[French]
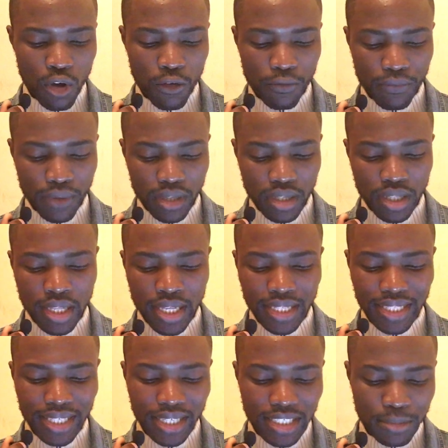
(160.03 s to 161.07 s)
Enfin,
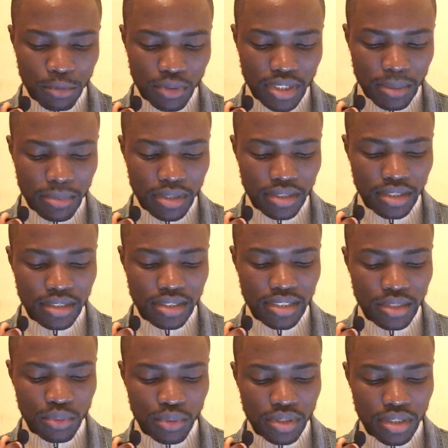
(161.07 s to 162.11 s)
la responsabilité des
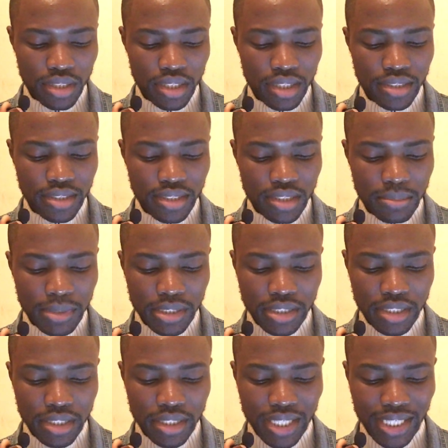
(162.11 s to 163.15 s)
associés est
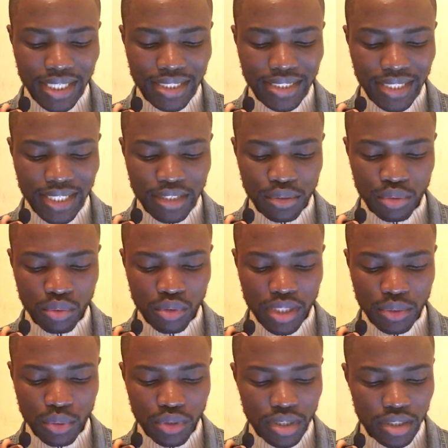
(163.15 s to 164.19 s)
illimitée à la direction de
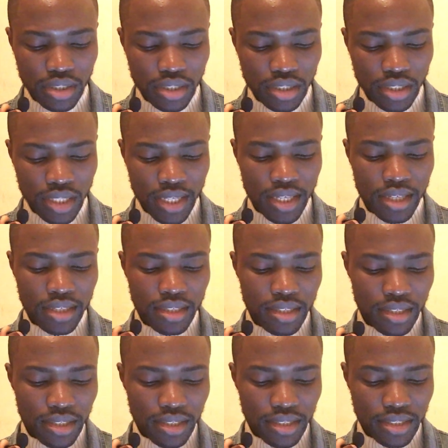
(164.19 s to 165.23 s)
la société
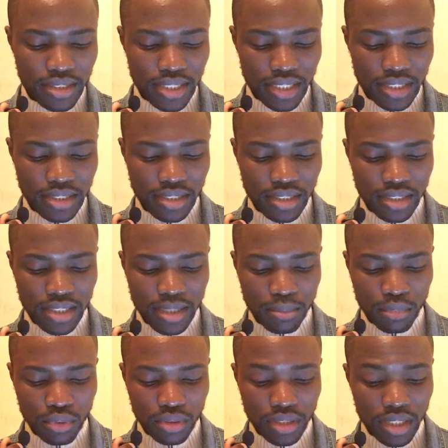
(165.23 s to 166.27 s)
et exercée
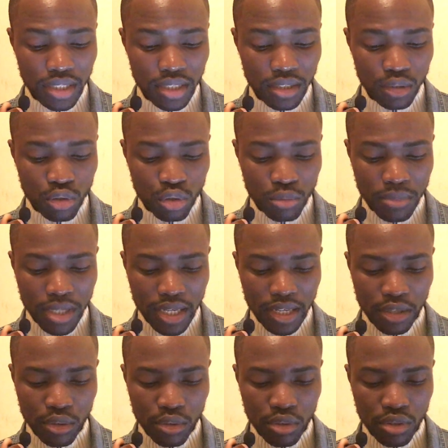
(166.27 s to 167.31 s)
d'un commun
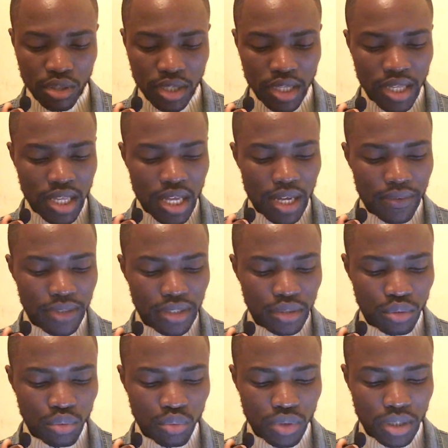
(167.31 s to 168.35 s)
accord
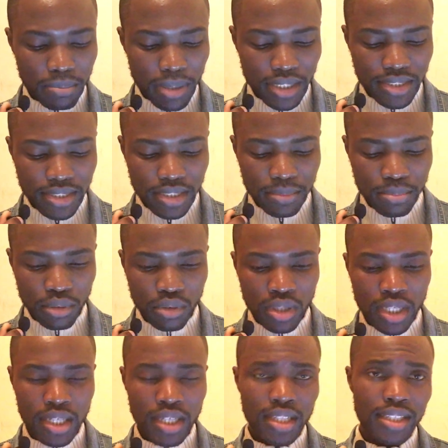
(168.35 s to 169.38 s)
avec tous les participants.
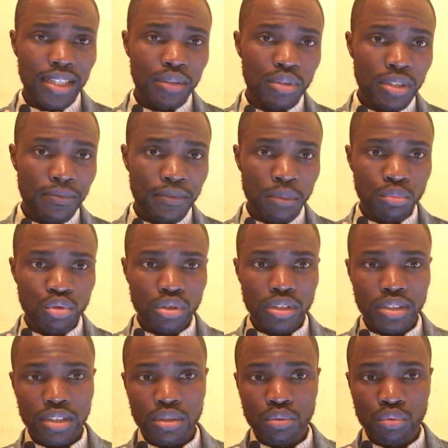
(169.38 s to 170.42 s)
La deuxième forme
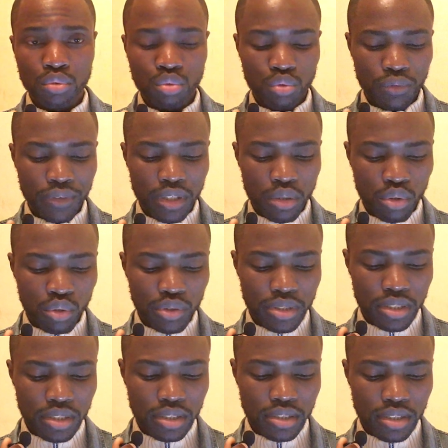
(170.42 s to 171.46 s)
juridique que vous trouverez en
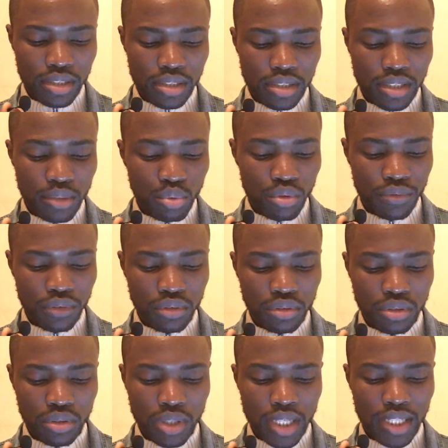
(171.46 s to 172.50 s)
Russie, c'est la
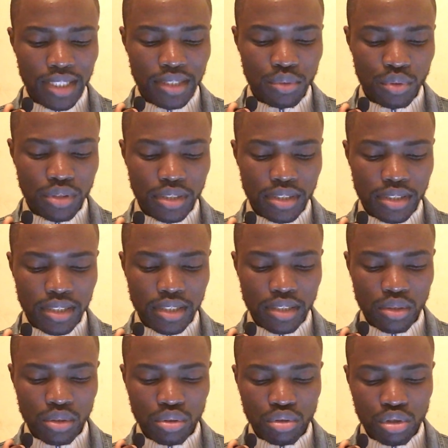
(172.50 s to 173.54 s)
suivante, la société
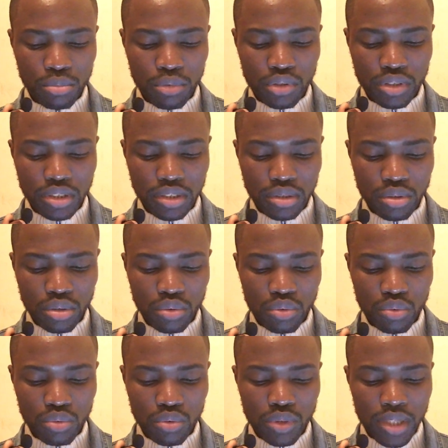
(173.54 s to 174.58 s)
en commandite
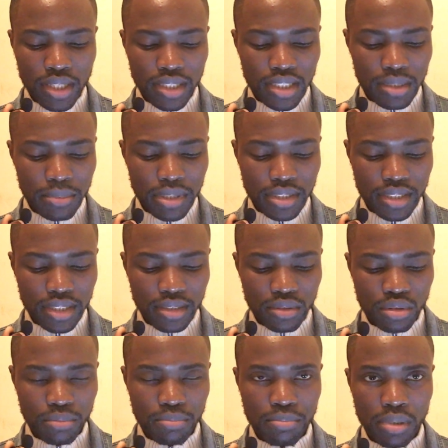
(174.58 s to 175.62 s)
ou
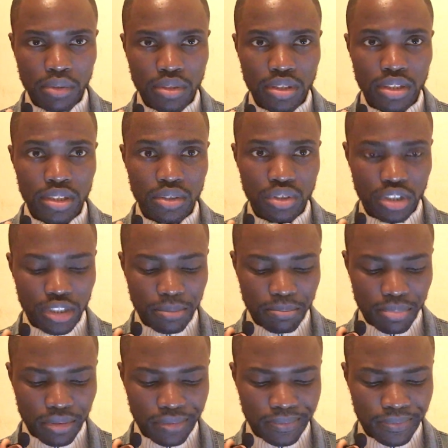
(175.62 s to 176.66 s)
limited
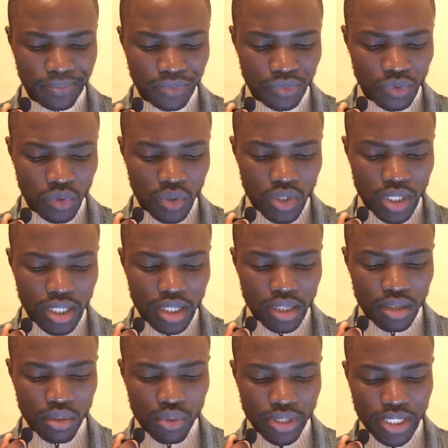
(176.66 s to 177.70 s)
partnership.
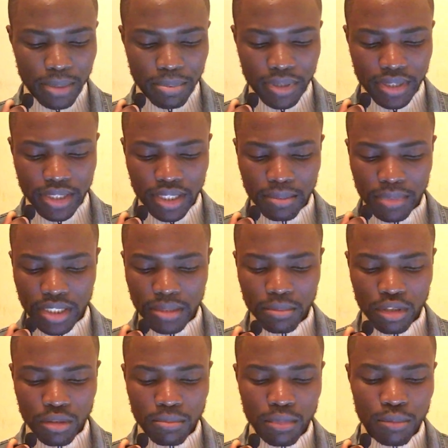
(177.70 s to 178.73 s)
Le capital
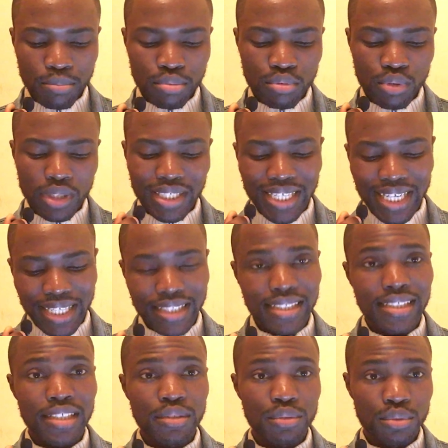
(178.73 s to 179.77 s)
minimum pour la
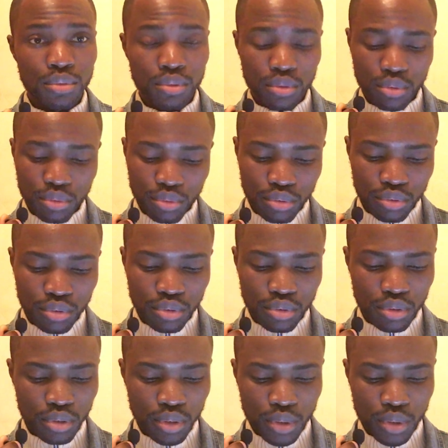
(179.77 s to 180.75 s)
création d'une